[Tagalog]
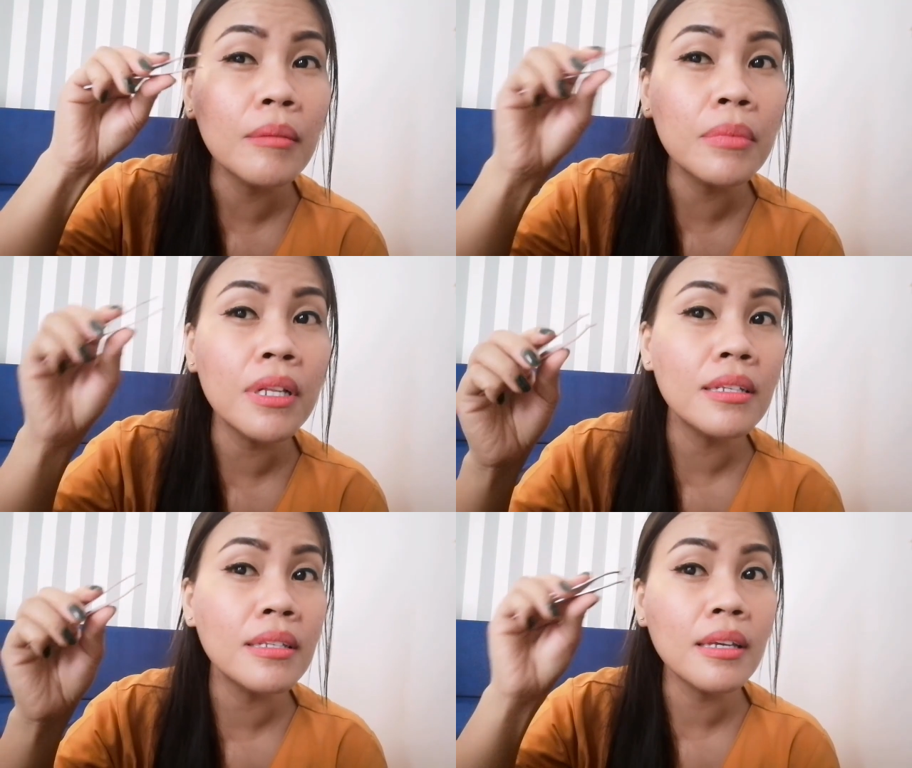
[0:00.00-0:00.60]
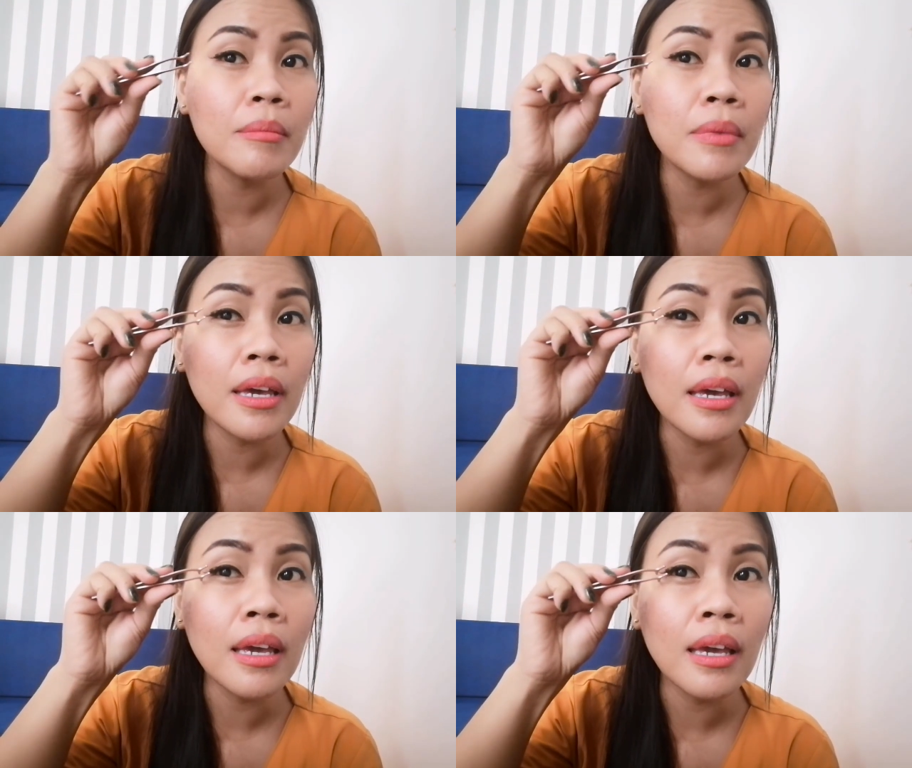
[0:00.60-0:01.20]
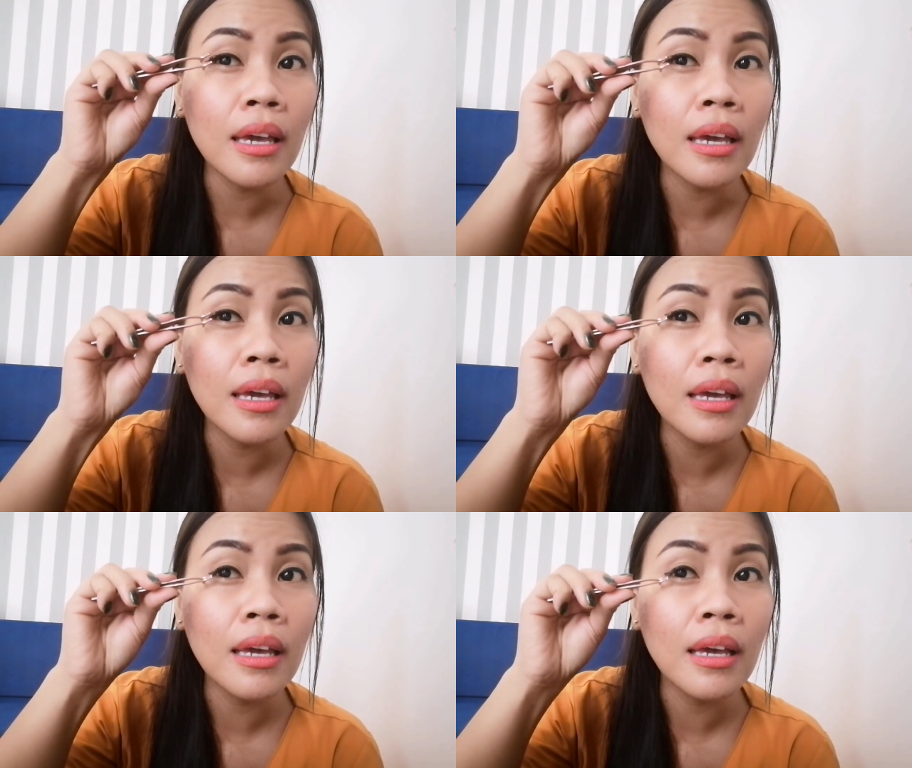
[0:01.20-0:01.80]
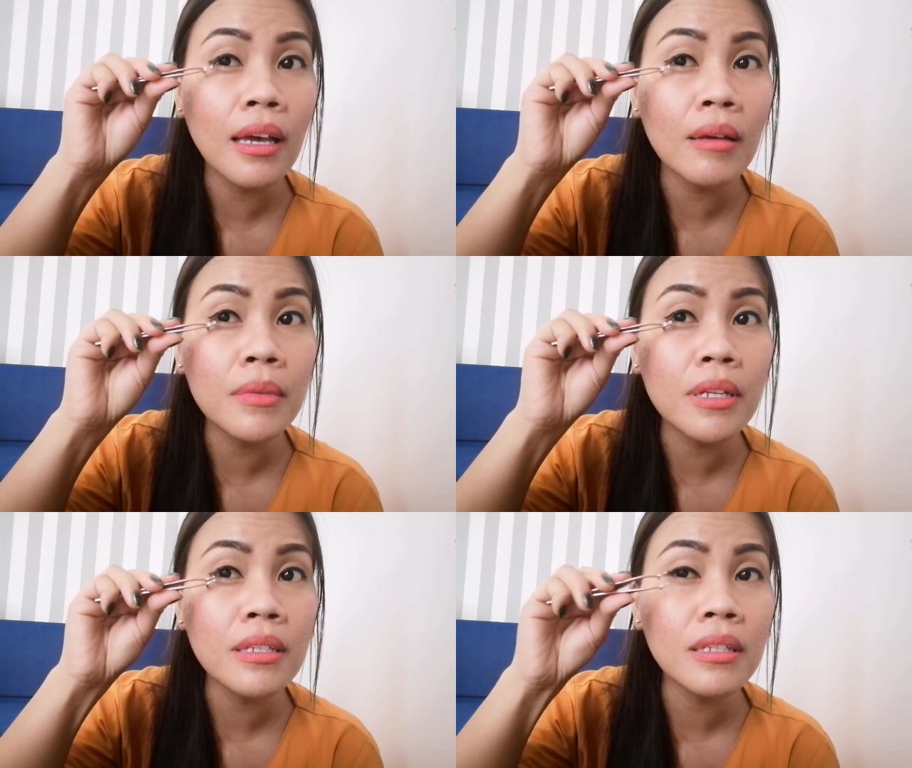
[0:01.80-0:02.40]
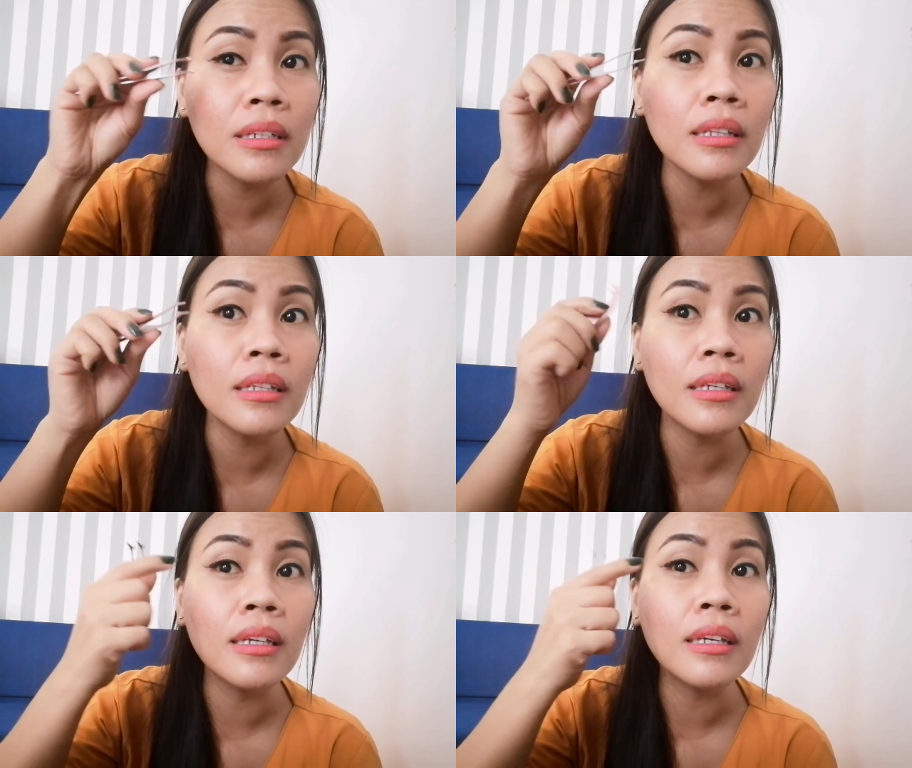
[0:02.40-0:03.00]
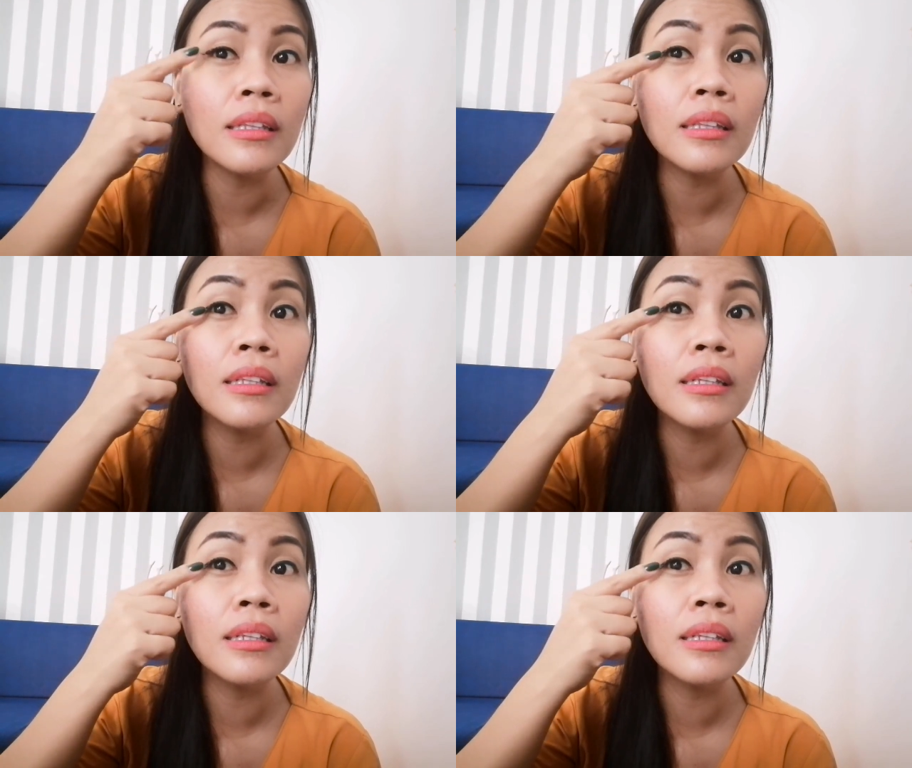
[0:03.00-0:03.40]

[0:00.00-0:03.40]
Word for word: Ang bilis niya, be. Ang bilis niyang nadikit.